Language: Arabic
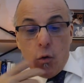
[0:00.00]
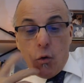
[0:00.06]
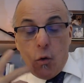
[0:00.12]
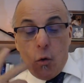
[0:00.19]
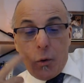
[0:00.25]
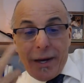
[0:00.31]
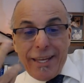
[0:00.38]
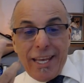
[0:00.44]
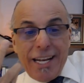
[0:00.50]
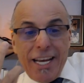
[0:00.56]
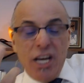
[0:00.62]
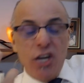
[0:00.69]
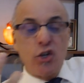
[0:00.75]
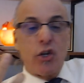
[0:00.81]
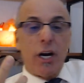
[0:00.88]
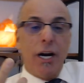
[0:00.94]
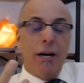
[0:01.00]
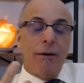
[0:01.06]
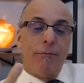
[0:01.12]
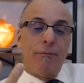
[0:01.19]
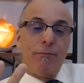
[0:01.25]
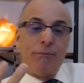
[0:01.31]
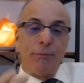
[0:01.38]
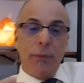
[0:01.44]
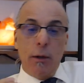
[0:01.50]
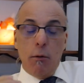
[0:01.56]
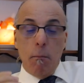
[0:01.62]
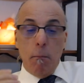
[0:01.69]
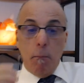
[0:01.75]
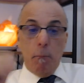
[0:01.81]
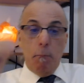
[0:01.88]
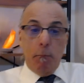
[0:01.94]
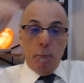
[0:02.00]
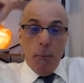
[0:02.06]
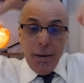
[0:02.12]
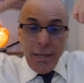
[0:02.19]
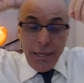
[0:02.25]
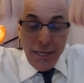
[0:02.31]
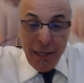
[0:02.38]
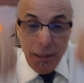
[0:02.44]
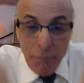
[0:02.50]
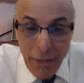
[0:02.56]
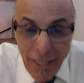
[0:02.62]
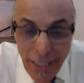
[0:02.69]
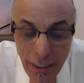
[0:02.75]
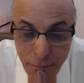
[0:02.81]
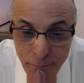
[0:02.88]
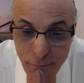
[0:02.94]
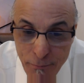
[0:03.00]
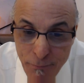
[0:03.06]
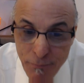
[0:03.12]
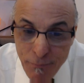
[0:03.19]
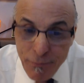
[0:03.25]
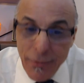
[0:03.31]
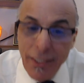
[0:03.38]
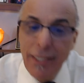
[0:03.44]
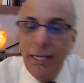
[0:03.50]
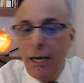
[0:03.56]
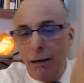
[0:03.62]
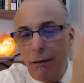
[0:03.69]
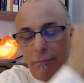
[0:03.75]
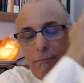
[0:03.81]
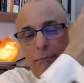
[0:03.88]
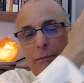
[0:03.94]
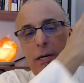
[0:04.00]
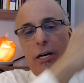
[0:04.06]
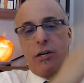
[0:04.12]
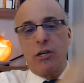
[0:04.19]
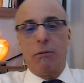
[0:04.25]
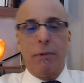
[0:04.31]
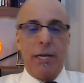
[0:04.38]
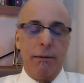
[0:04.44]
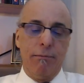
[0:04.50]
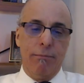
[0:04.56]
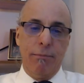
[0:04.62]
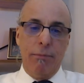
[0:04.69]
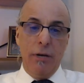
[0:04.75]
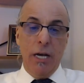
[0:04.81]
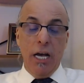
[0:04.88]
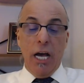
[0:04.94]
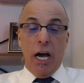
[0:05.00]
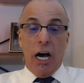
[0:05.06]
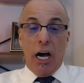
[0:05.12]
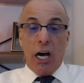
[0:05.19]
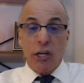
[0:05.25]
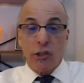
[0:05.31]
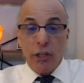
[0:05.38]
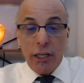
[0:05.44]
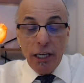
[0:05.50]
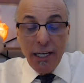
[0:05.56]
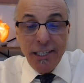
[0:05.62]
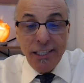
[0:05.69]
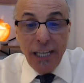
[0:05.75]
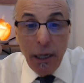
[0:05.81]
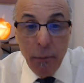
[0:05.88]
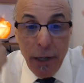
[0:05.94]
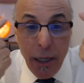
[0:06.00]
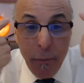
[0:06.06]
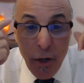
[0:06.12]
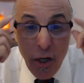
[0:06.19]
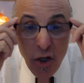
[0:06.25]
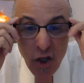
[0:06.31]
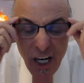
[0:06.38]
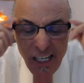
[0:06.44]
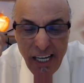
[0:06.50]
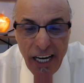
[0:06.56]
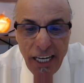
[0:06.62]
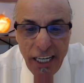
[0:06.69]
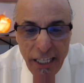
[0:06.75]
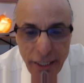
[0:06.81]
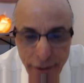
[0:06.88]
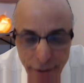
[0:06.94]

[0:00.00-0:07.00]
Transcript: وكاينه الهجره من المغرب الى خارج المغرب هاجر الانسان المغربي للجزائر